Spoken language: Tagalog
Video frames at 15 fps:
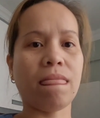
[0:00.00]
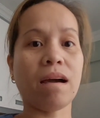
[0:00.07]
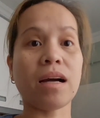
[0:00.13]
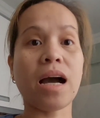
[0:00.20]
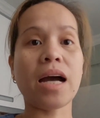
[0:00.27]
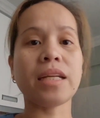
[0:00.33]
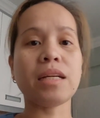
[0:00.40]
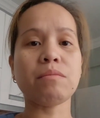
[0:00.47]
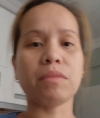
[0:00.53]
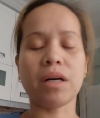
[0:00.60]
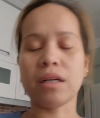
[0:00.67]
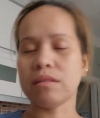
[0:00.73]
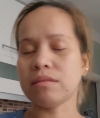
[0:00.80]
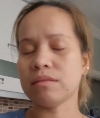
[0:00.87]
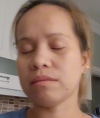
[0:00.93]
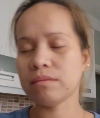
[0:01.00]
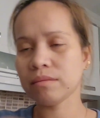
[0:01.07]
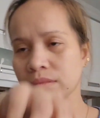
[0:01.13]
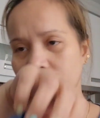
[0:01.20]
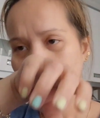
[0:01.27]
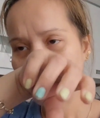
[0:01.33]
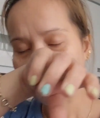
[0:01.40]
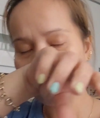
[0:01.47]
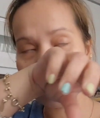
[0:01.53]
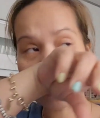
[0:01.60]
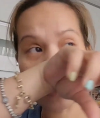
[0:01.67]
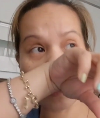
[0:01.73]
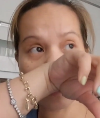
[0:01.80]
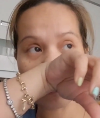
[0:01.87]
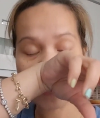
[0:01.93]
Na kanin ba?
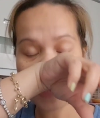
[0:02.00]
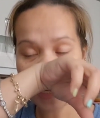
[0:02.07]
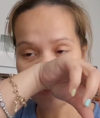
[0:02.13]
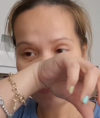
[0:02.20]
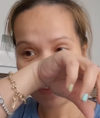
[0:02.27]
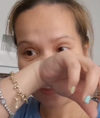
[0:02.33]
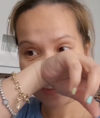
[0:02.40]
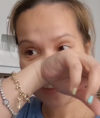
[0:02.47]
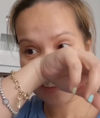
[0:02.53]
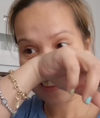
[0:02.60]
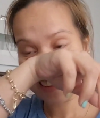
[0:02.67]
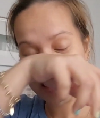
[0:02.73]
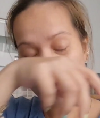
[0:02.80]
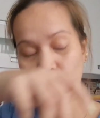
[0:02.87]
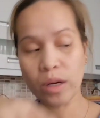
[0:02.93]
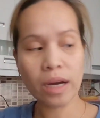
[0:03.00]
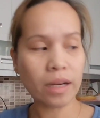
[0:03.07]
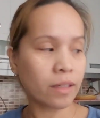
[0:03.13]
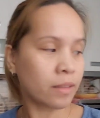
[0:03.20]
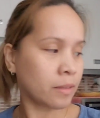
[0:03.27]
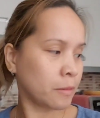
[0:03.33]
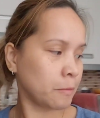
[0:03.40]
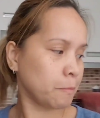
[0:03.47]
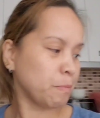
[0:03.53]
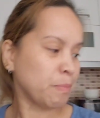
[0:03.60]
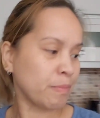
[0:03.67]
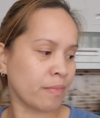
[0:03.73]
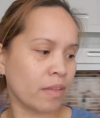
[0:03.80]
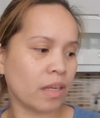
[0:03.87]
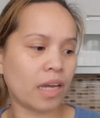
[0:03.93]
Wala dito sa aming lugar.
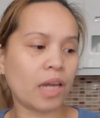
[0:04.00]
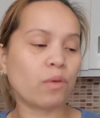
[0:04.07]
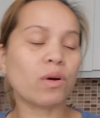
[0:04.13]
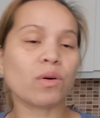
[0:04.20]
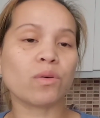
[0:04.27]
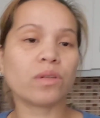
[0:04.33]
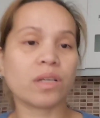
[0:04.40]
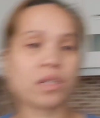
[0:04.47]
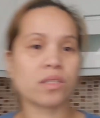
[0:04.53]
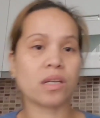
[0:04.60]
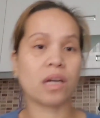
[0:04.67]
Ewan ko lang